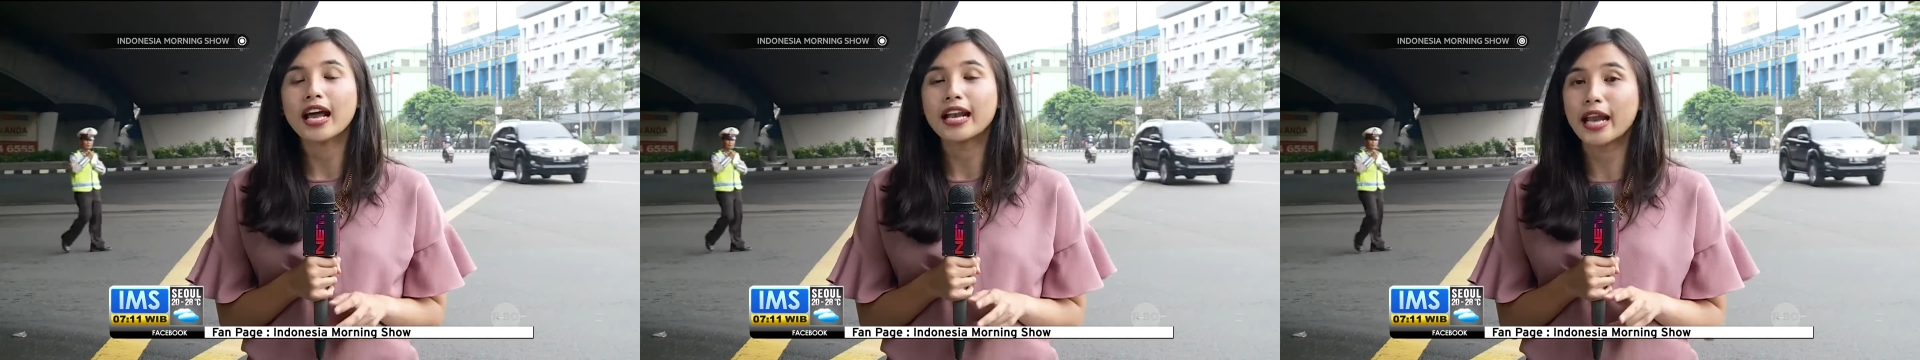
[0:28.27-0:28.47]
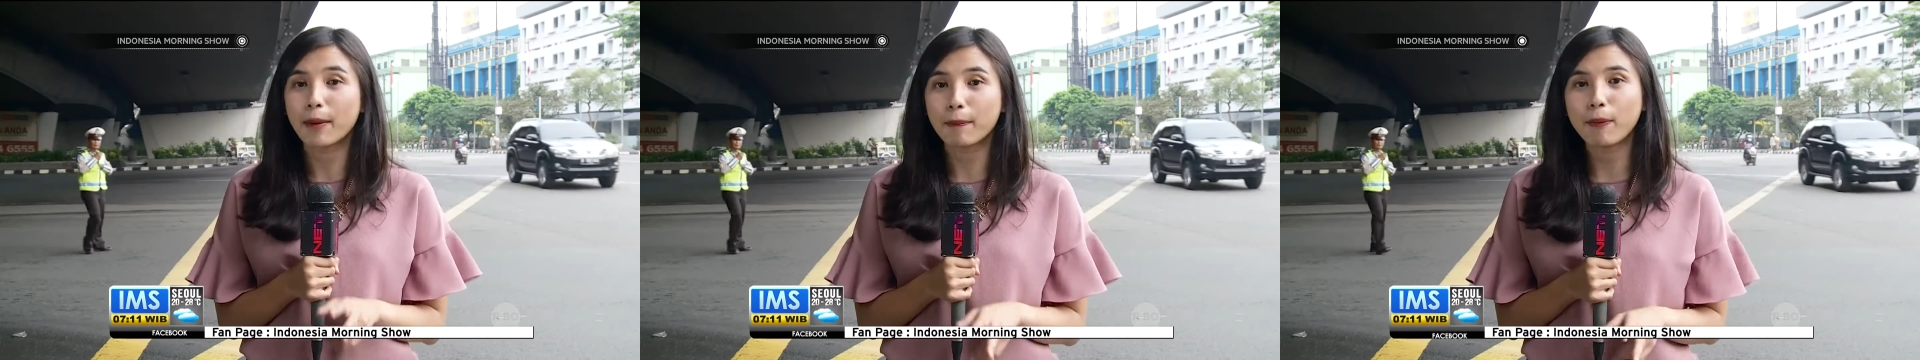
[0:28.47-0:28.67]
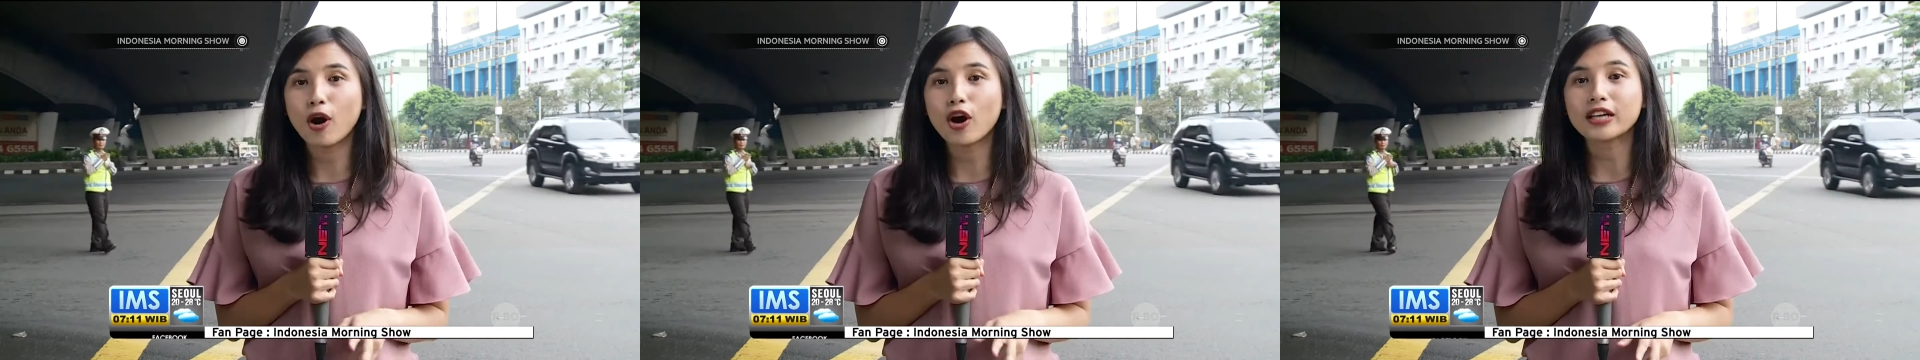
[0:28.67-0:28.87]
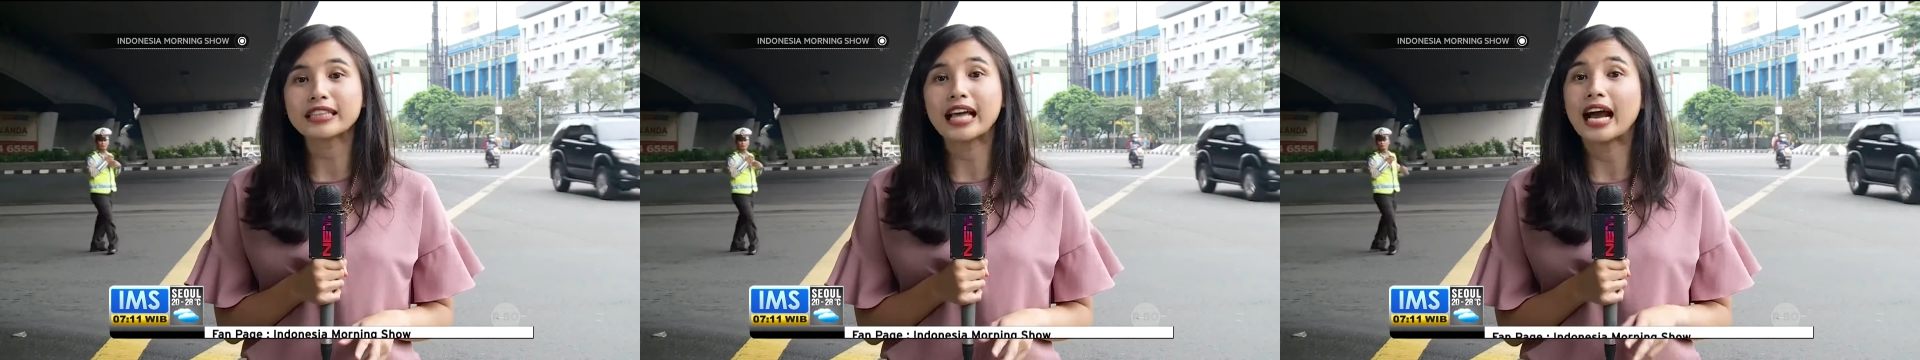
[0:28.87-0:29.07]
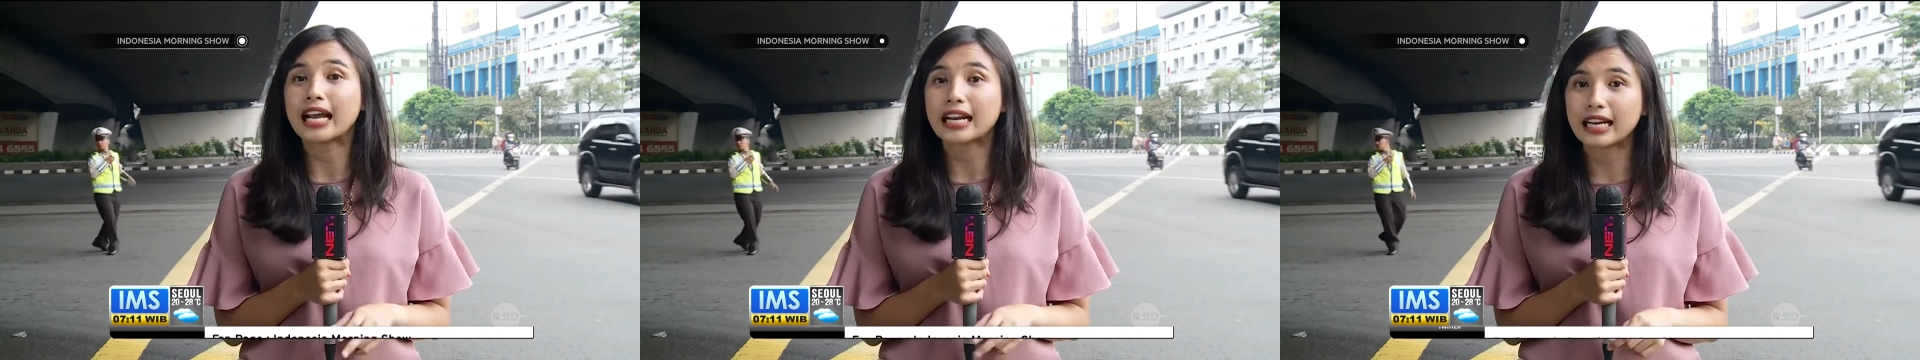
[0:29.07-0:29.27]
Depok,
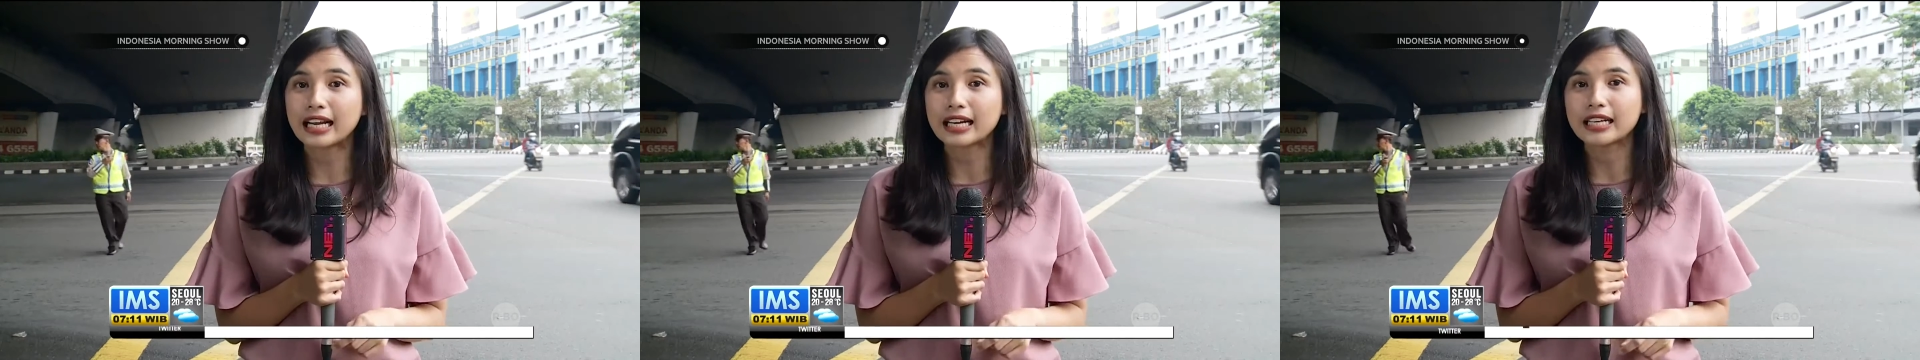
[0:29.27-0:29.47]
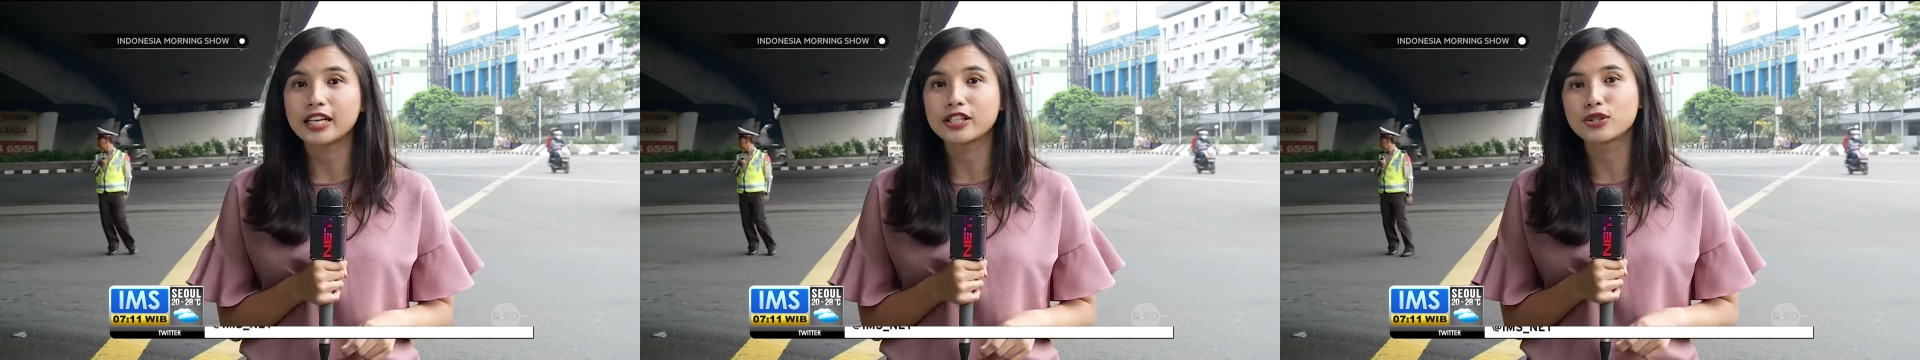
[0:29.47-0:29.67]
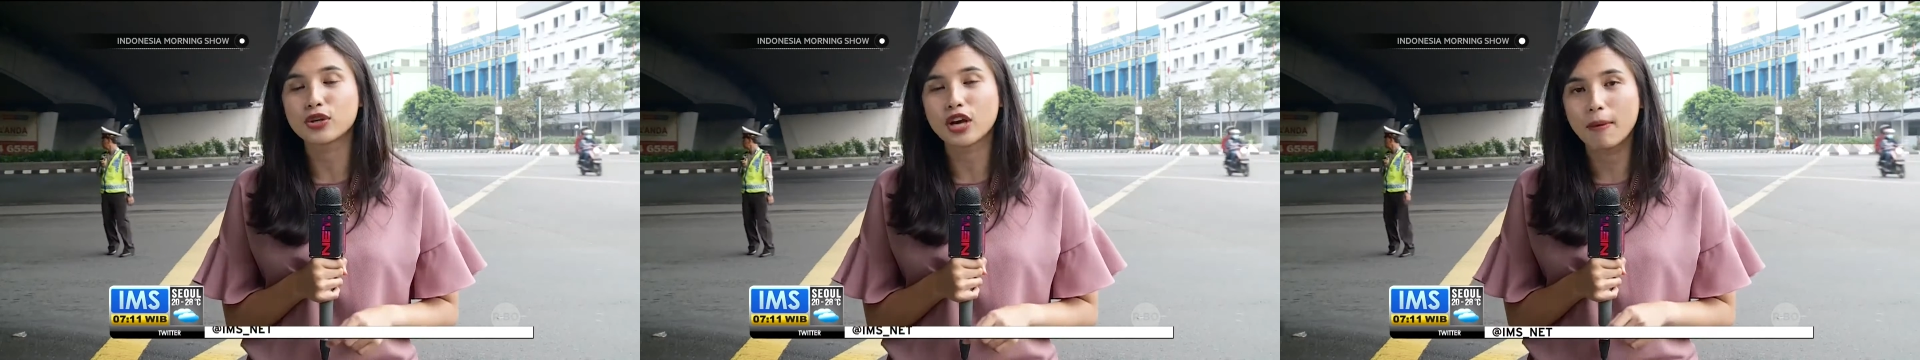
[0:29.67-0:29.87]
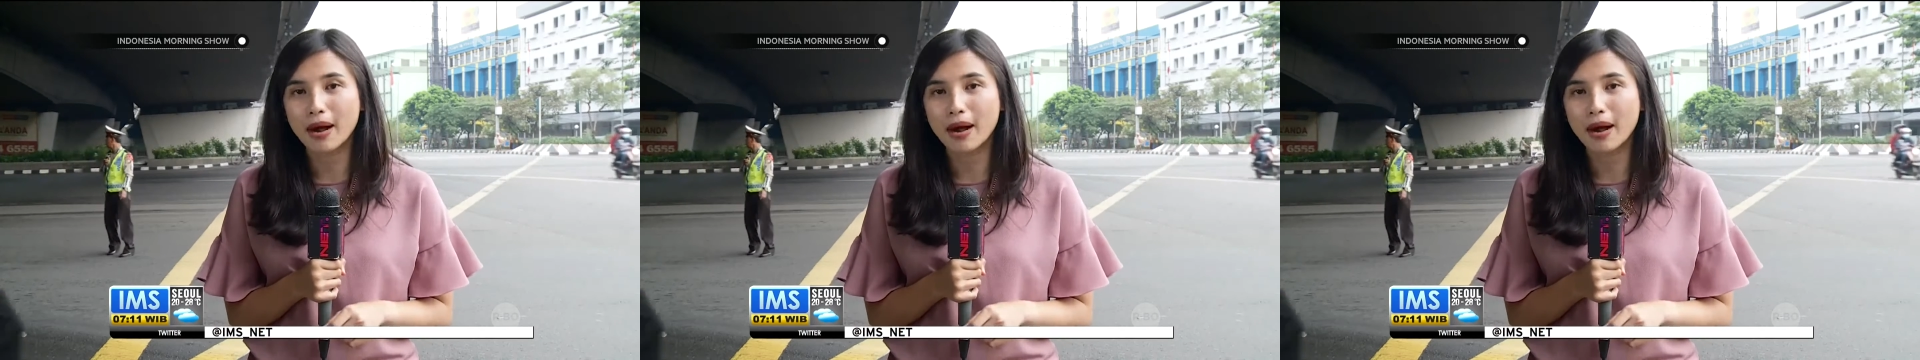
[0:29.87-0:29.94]
Tangerang, dan juga